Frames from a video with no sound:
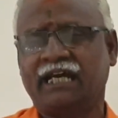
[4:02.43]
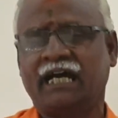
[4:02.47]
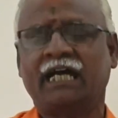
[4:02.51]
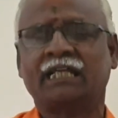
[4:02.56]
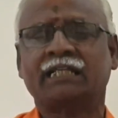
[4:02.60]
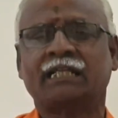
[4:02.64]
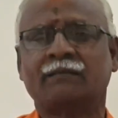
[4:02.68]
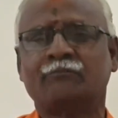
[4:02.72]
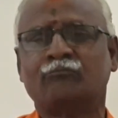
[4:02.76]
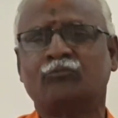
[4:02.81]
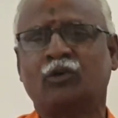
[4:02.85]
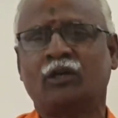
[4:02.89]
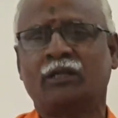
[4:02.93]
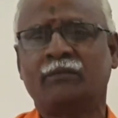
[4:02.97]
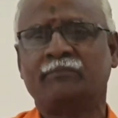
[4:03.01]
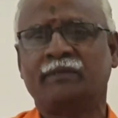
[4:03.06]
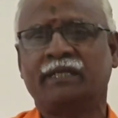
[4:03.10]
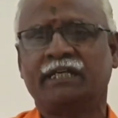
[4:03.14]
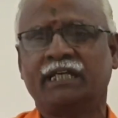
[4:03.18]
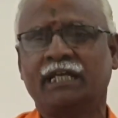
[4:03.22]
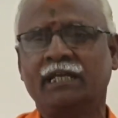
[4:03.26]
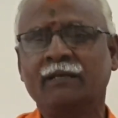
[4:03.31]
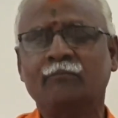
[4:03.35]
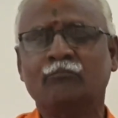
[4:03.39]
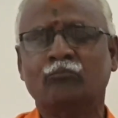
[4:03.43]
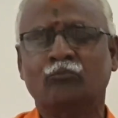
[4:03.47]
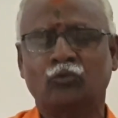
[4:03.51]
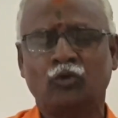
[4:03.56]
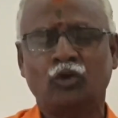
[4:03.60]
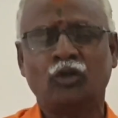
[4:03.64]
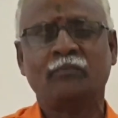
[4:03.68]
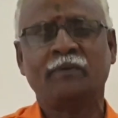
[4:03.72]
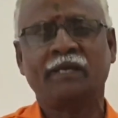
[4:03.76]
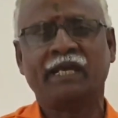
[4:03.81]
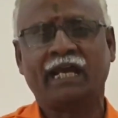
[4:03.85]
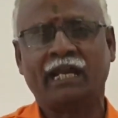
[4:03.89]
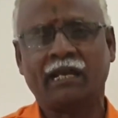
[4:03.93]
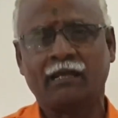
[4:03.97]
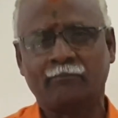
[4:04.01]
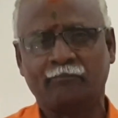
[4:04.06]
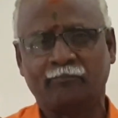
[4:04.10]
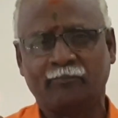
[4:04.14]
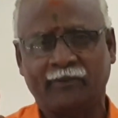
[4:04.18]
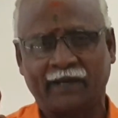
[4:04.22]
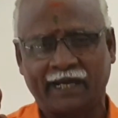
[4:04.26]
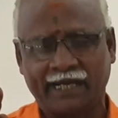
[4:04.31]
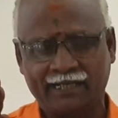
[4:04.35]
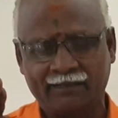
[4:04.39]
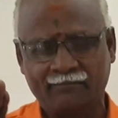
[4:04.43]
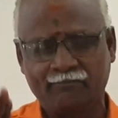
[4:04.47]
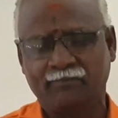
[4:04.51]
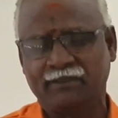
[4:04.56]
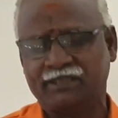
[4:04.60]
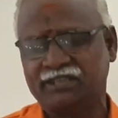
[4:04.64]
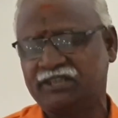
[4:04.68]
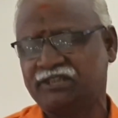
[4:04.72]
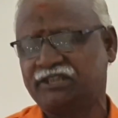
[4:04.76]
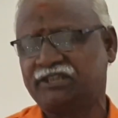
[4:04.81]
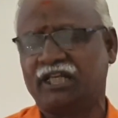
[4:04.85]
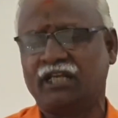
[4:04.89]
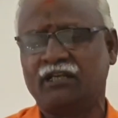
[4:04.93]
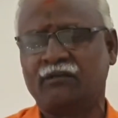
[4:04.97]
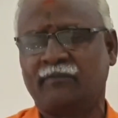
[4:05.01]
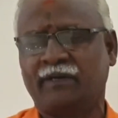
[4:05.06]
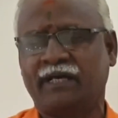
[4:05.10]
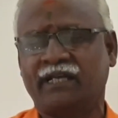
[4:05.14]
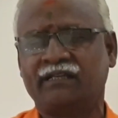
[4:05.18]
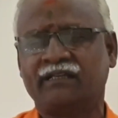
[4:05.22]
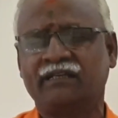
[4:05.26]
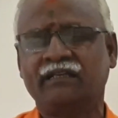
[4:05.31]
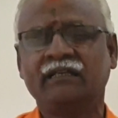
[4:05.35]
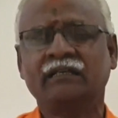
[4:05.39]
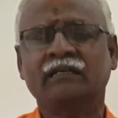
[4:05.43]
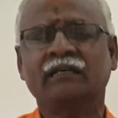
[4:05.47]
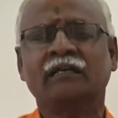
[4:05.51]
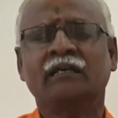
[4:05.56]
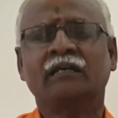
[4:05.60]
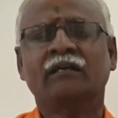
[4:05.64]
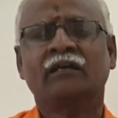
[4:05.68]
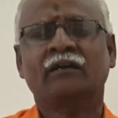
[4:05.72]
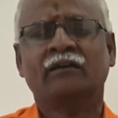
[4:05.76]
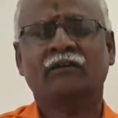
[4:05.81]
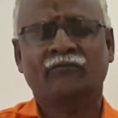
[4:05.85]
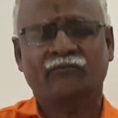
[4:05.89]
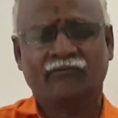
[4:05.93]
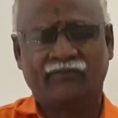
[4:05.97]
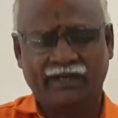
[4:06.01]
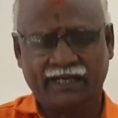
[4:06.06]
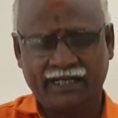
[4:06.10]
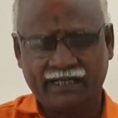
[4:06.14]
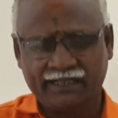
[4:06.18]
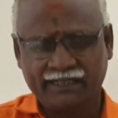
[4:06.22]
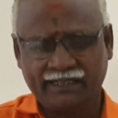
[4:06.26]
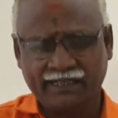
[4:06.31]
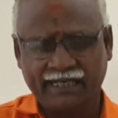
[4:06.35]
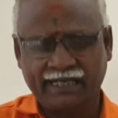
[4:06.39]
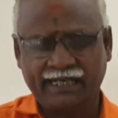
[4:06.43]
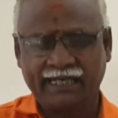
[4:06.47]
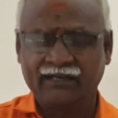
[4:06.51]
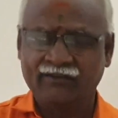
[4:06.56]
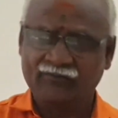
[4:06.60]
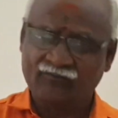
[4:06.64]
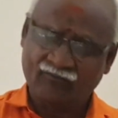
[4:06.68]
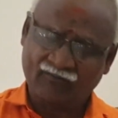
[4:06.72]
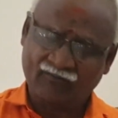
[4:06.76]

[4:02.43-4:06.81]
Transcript: அதன் மூலம் நீங்கள் முழுமையான பயன்பெற்று செல்லுமாறு வேண்டுகிறேன்